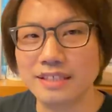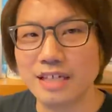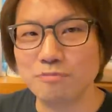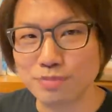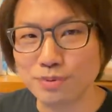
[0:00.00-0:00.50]

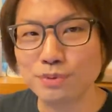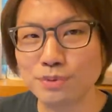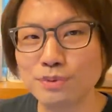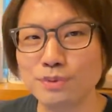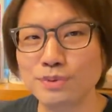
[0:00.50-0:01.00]

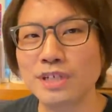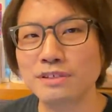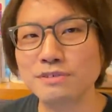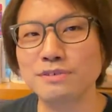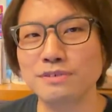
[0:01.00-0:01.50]
アップフロントのおそら
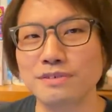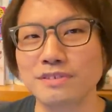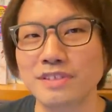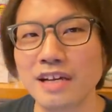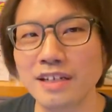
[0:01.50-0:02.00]
く
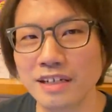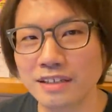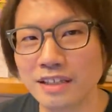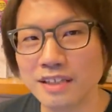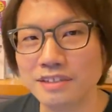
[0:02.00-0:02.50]
考え
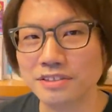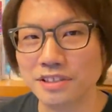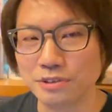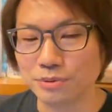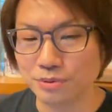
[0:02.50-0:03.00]
方なんです
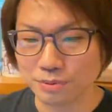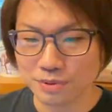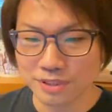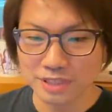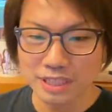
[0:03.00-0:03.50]
けど、そこ
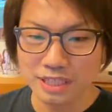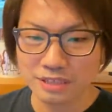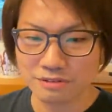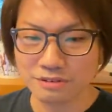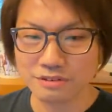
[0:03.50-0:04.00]
につなげ
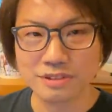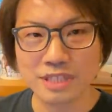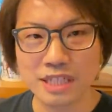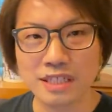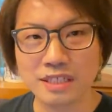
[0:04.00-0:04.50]
るつ
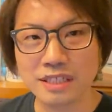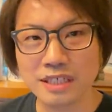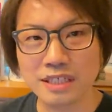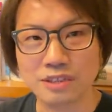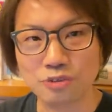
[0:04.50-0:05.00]
なぎ方
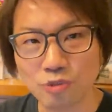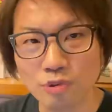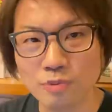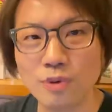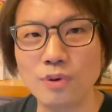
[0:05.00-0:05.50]
がど
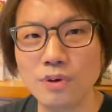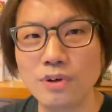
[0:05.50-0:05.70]
うも